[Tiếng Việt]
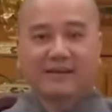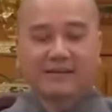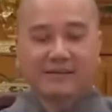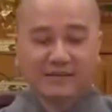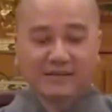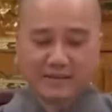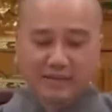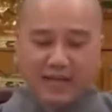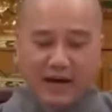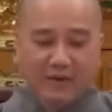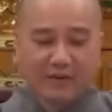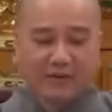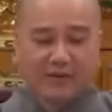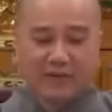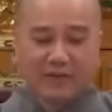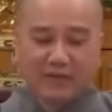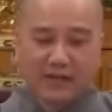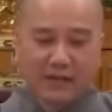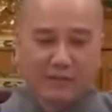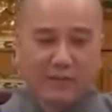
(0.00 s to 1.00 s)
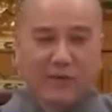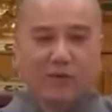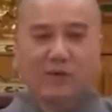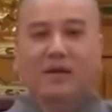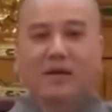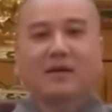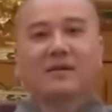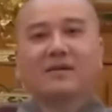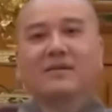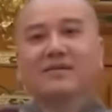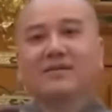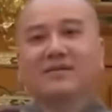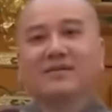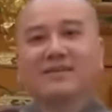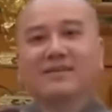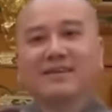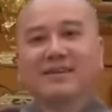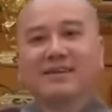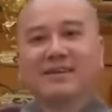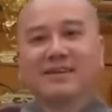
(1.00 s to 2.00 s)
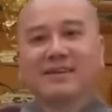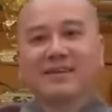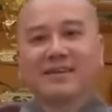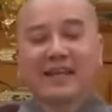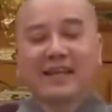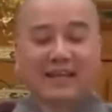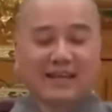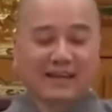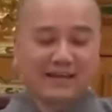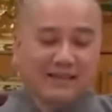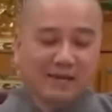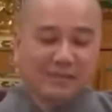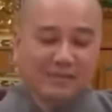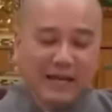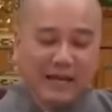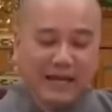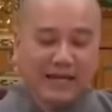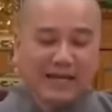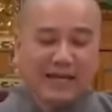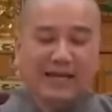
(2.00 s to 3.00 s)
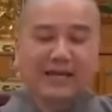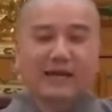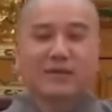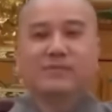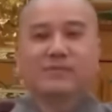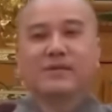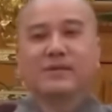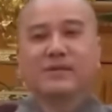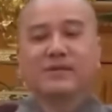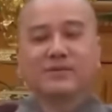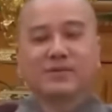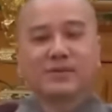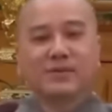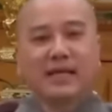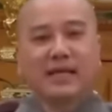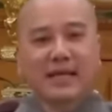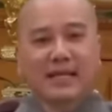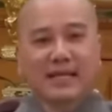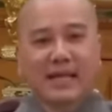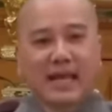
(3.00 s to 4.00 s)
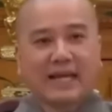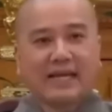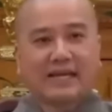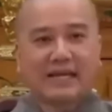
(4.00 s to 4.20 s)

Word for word: người tàu dịch là bố thí thành ở trong này lại không dừ chữ đan